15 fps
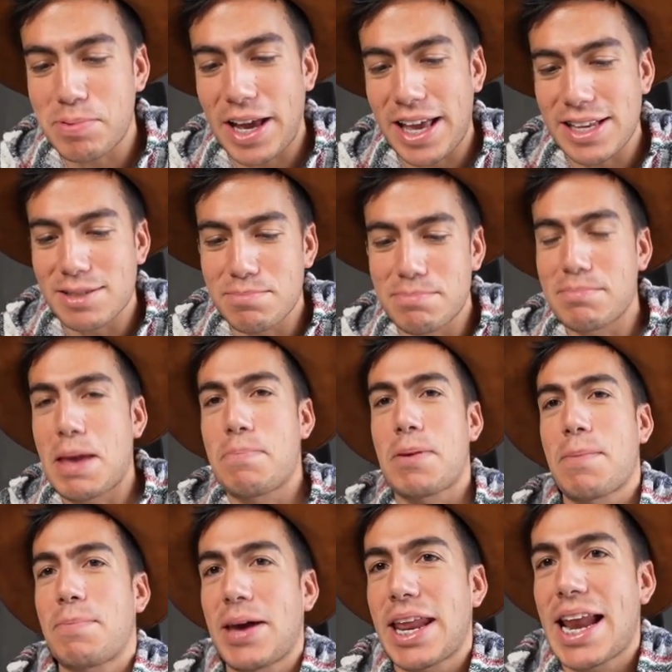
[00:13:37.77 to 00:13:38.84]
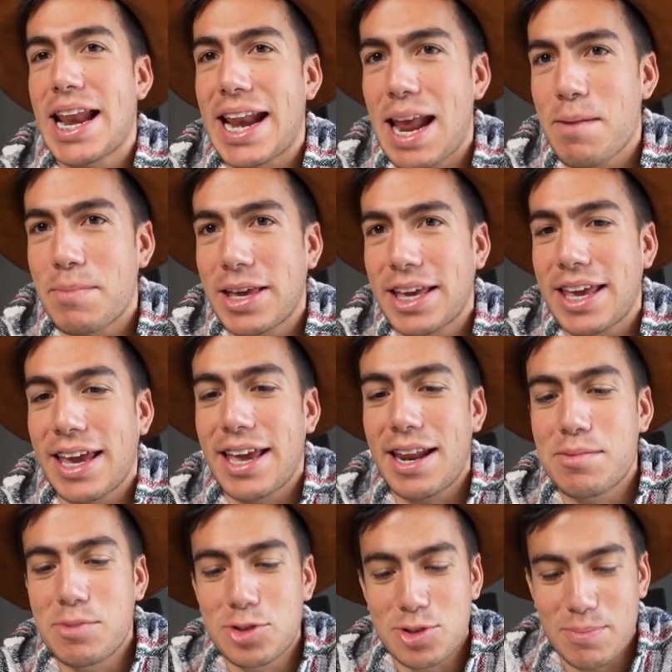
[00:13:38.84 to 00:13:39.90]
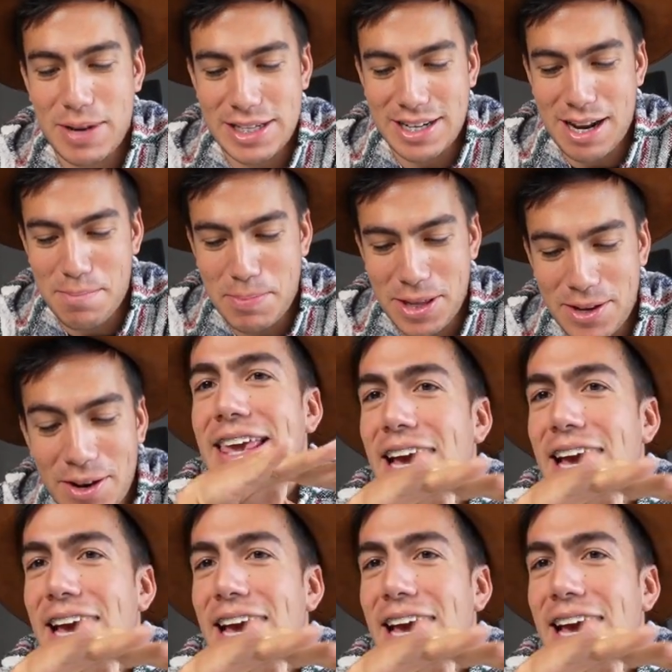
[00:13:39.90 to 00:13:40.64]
pues me preparé el ramen que era mucho más rápido.